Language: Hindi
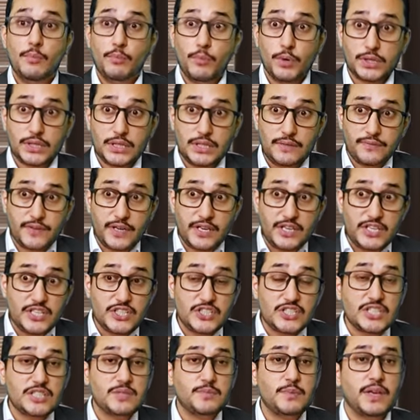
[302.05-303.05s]
मुख्तलिफ
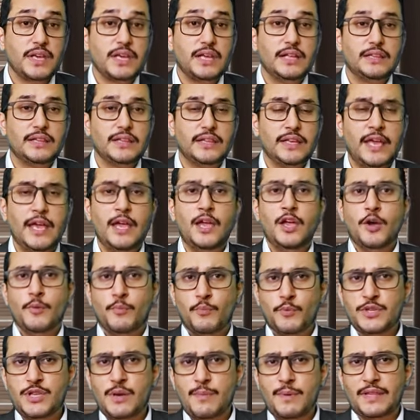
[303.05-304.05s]
कंडीशन में खेलती हैं
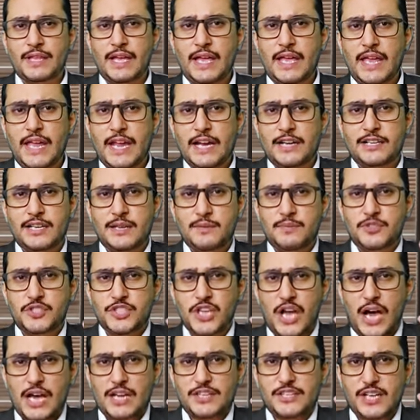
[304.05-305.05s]
मुझे बताएं एक टीम
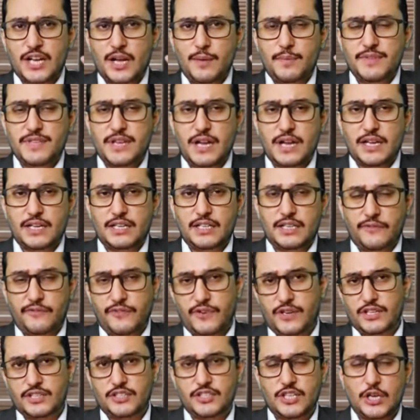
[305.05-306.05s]
चार जगह पर जाकर
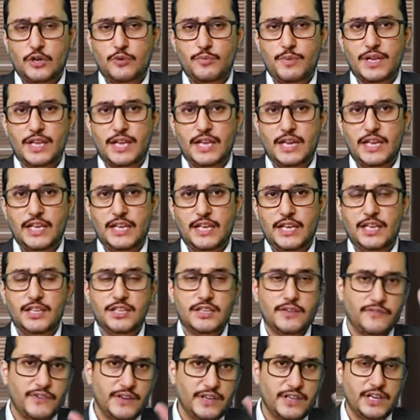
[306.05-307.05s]
डिफरेंट शहरों में खेलेगी
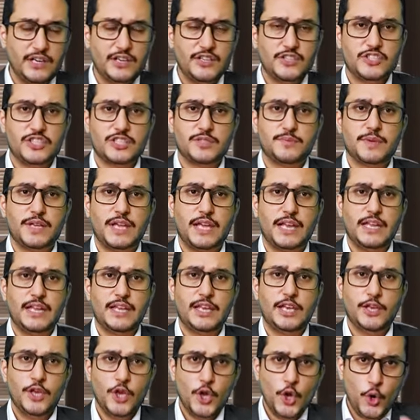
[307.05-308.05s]
डिफरेंट कंडीशन में
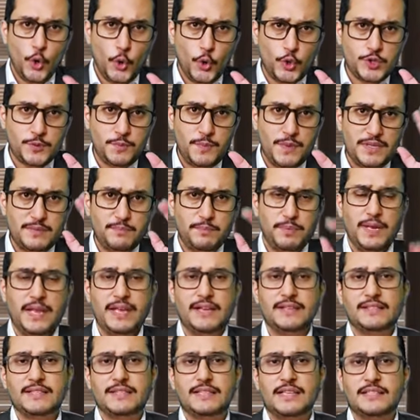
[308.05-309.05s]
खेलेगी उसमें
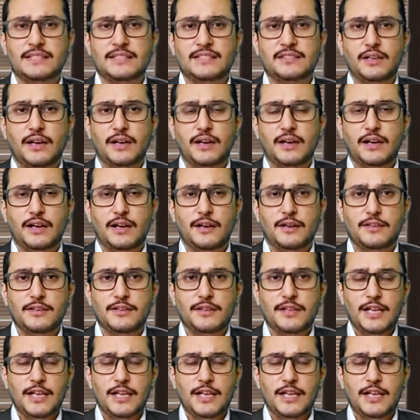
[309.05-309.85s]
प्लेयर ज़्यादा